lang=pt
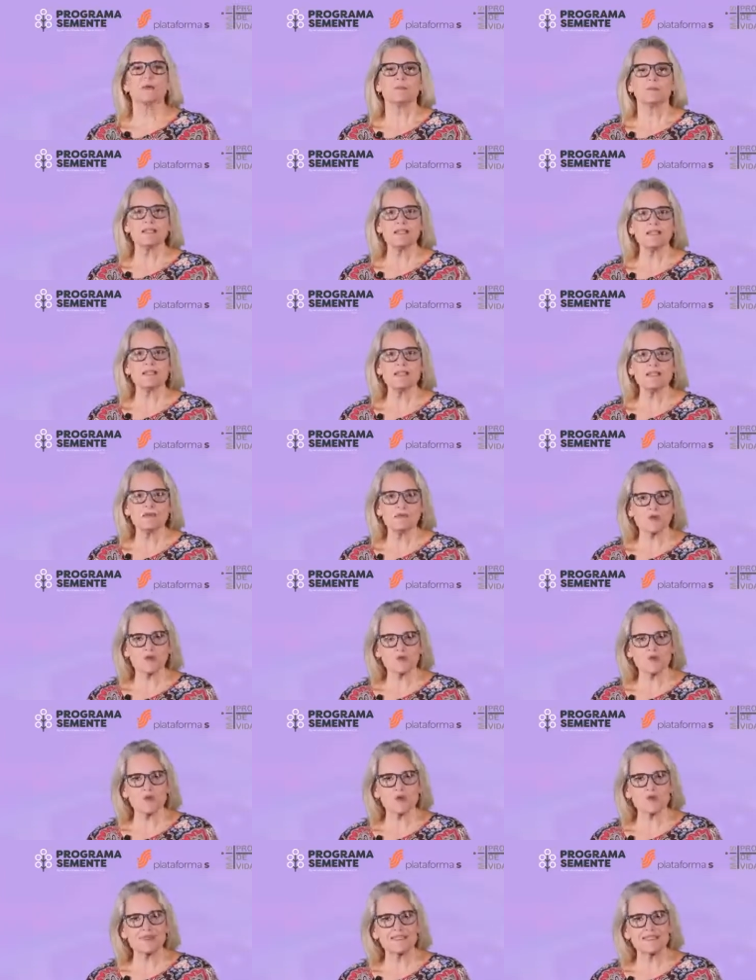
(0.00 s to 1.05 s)
Precisamos
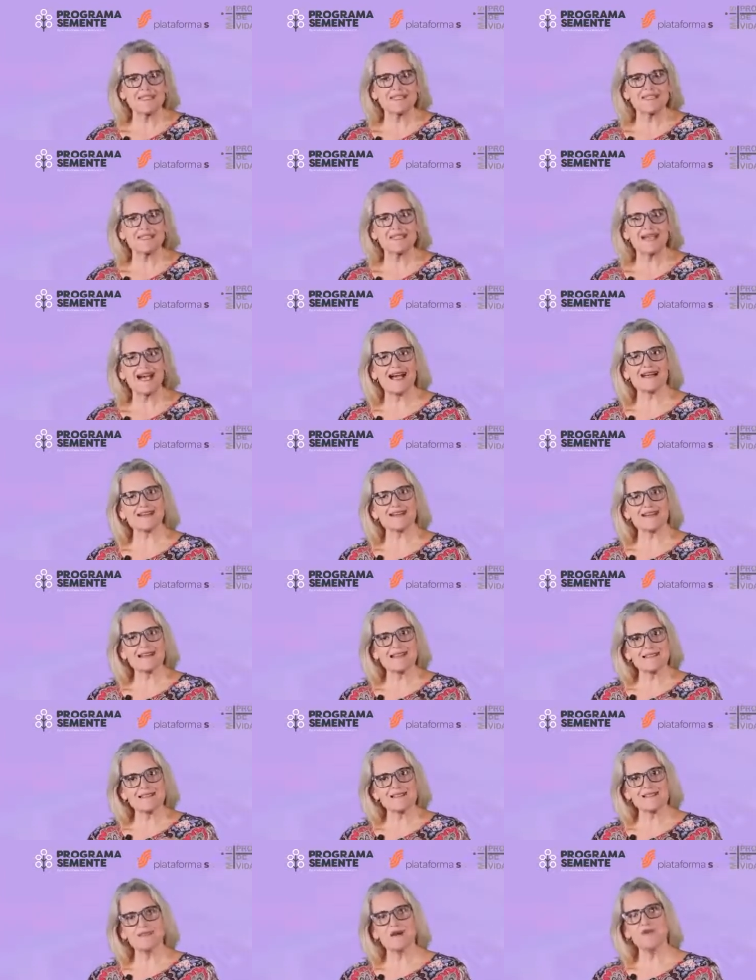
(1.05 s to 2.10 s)
considerar que
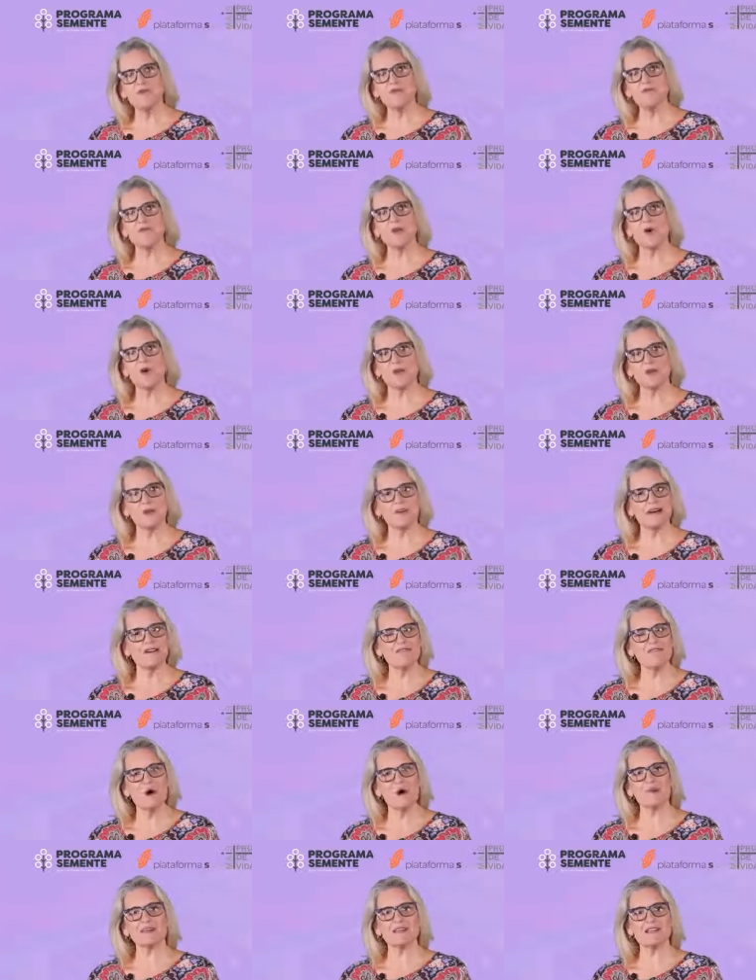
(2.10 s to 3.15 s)
essa não foi uma
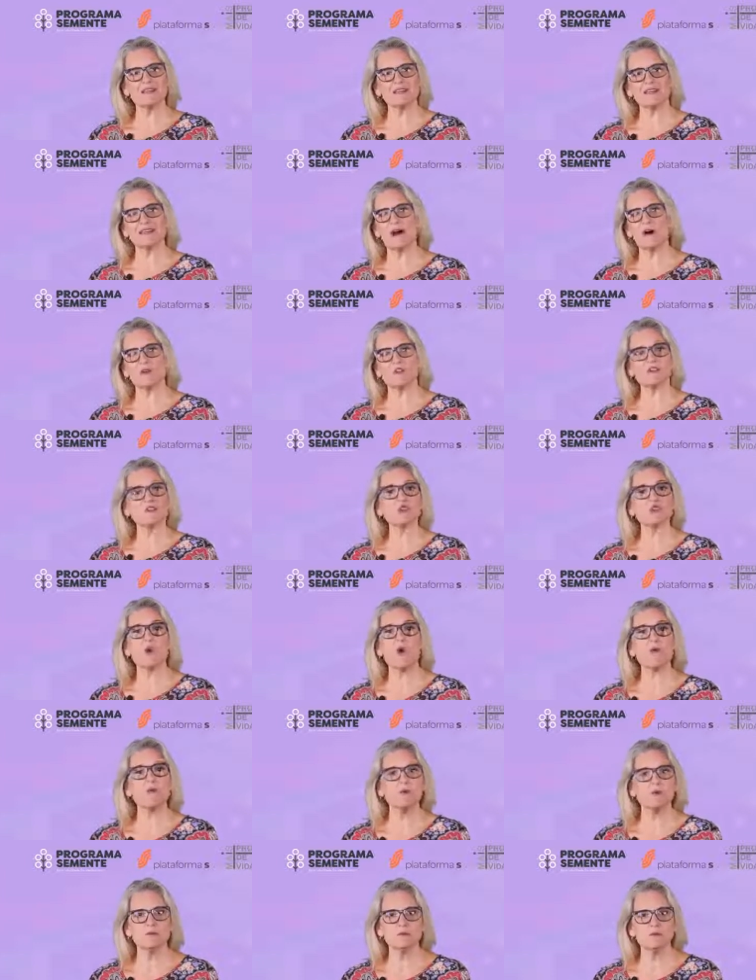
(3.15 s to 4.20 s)
volta às aulas
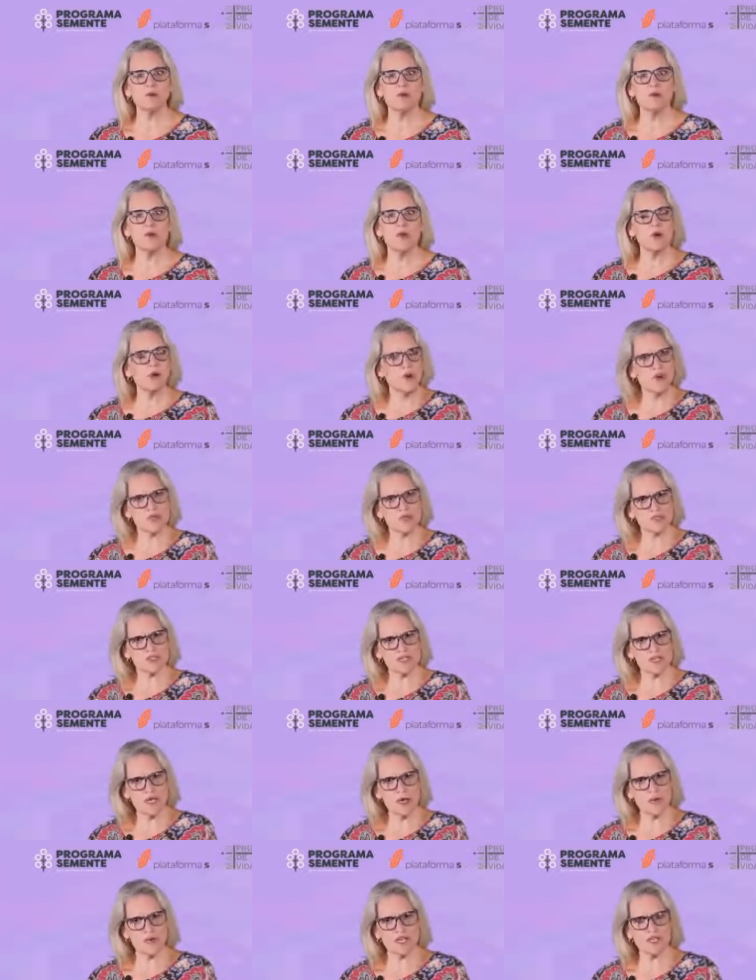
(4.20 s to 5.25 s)
comum, como
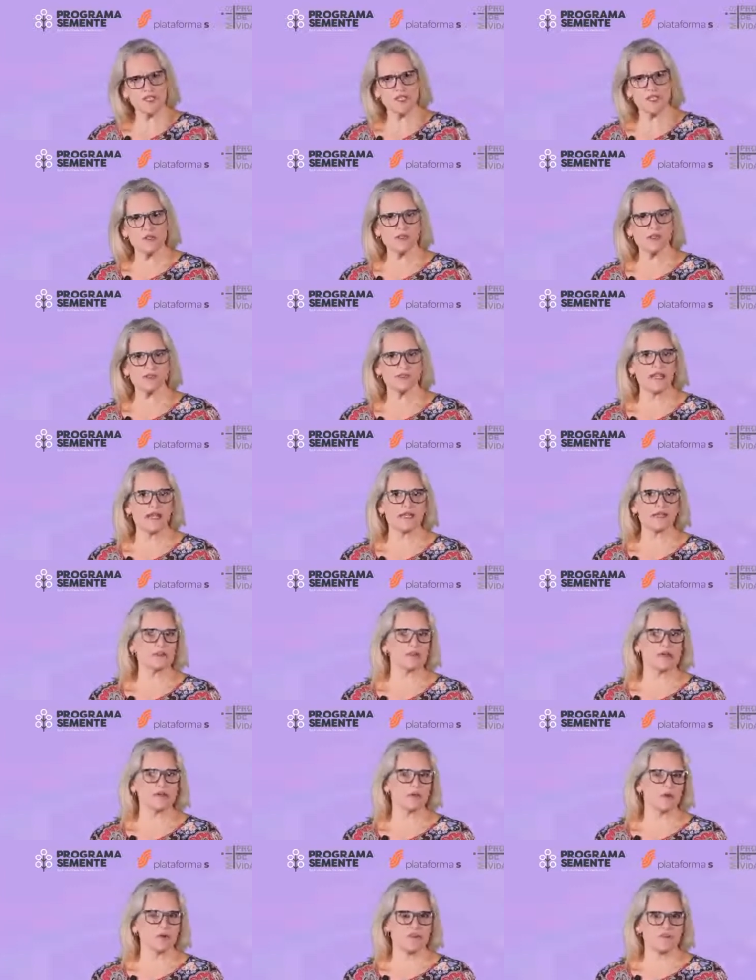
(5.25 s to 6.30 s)
geralmente acontece
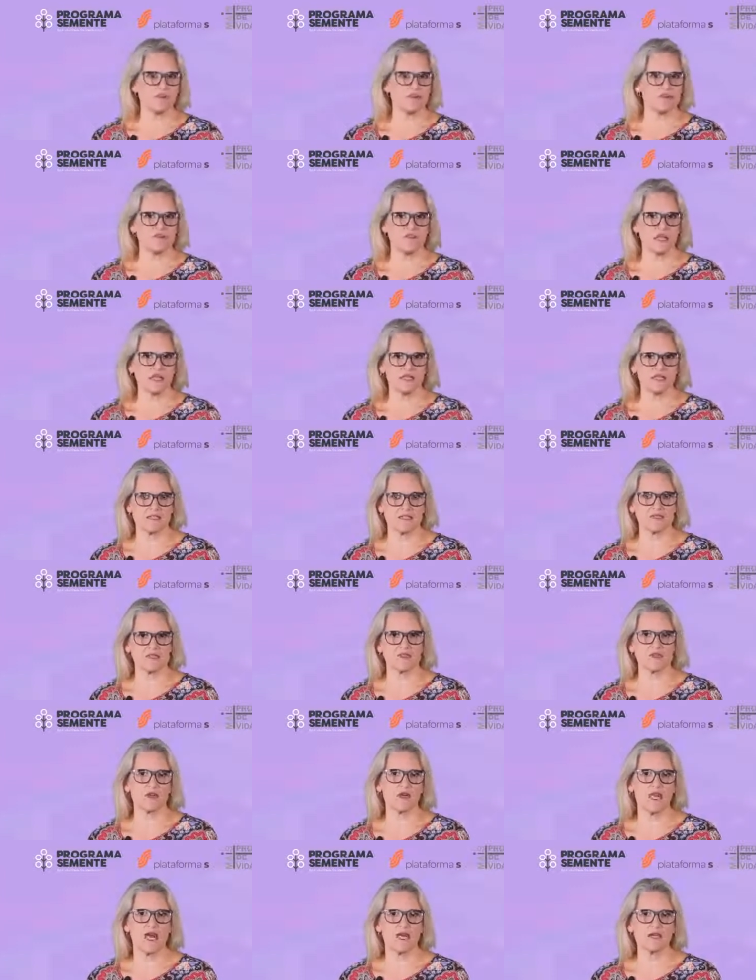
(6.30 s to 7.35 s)
após as férias
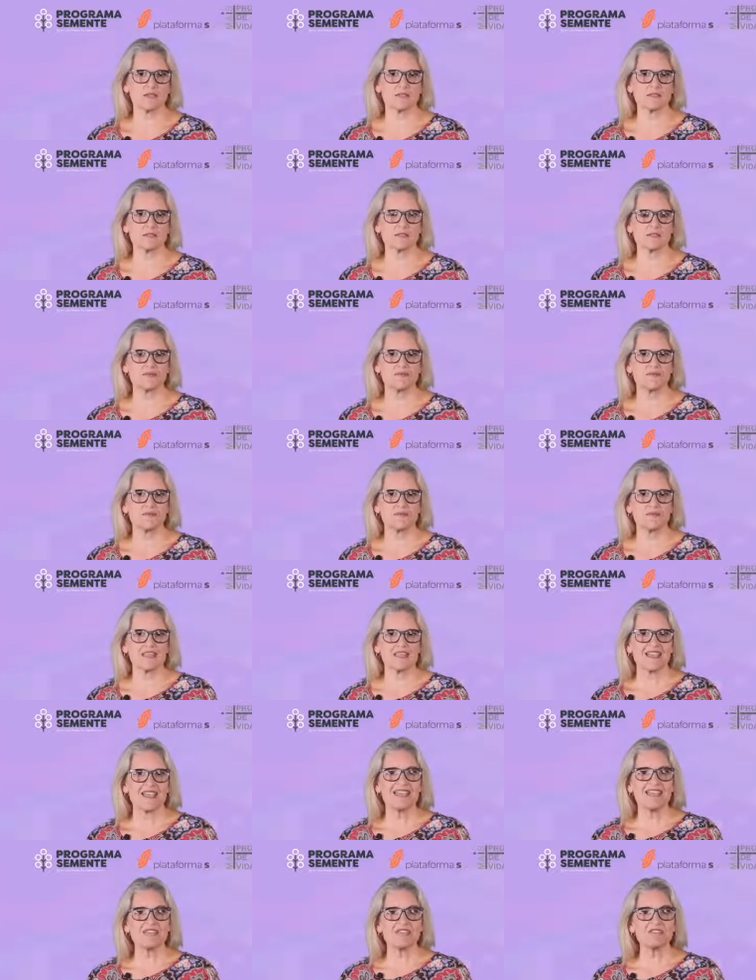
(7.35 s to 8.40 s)
escolares.
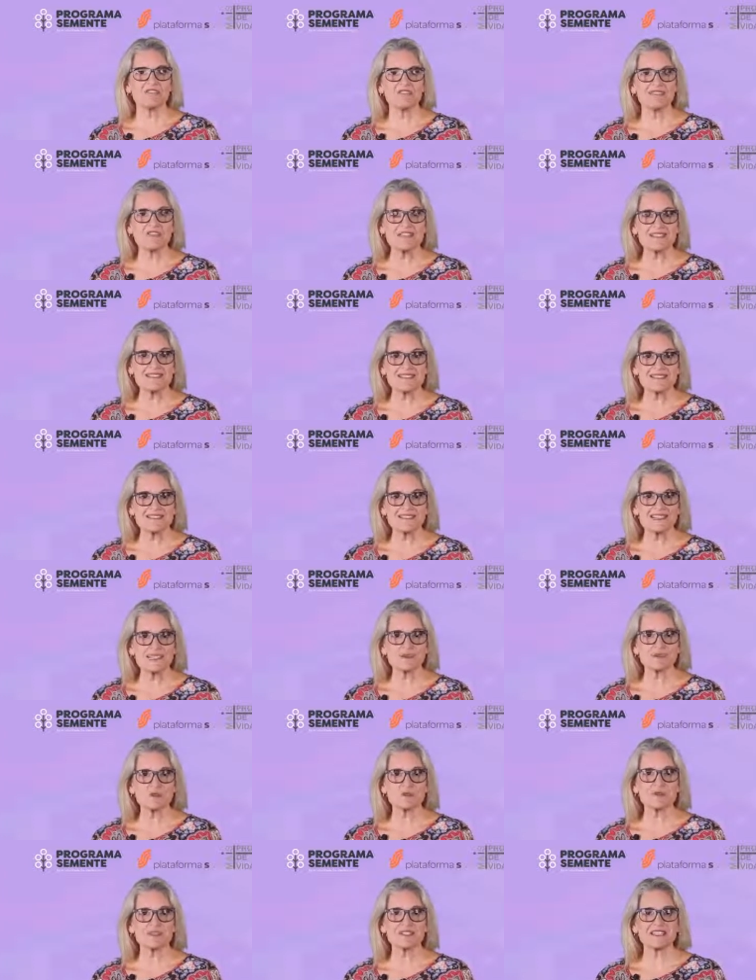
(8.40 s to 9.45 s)

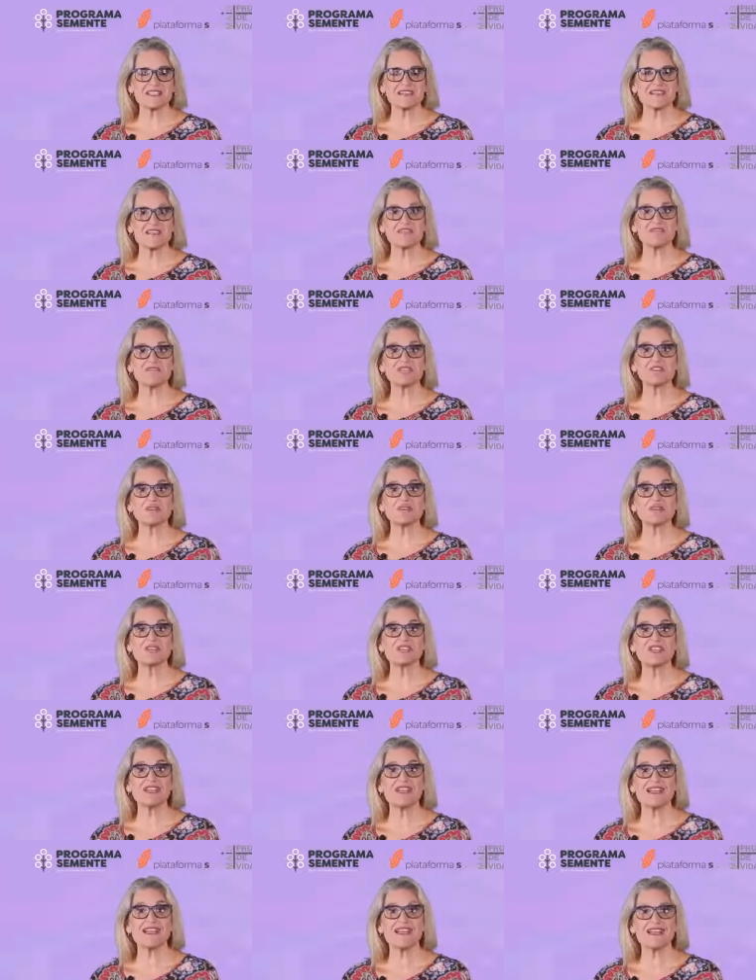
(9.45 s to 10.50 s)
Vivenciamos o desafio de
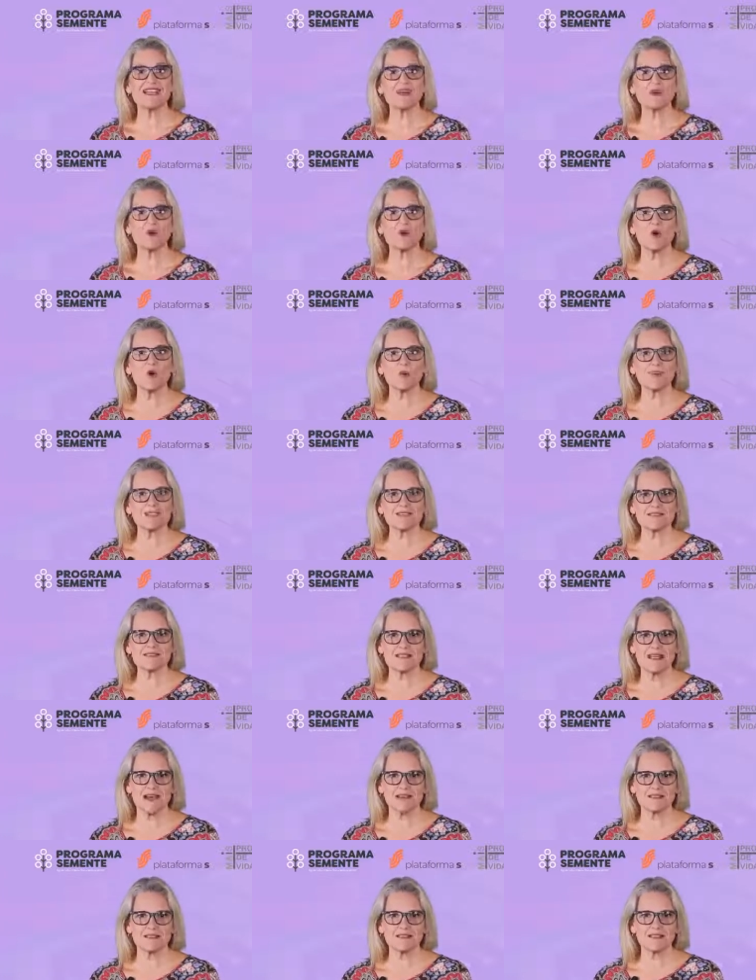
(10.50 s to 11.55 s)

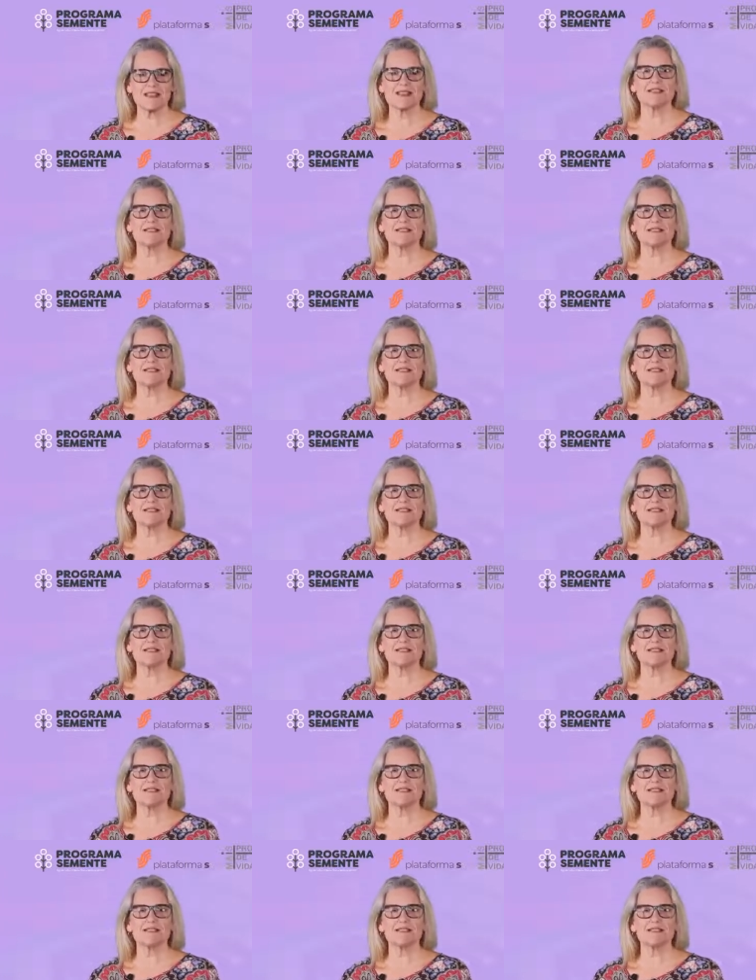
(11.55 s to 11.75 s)
recomeçar,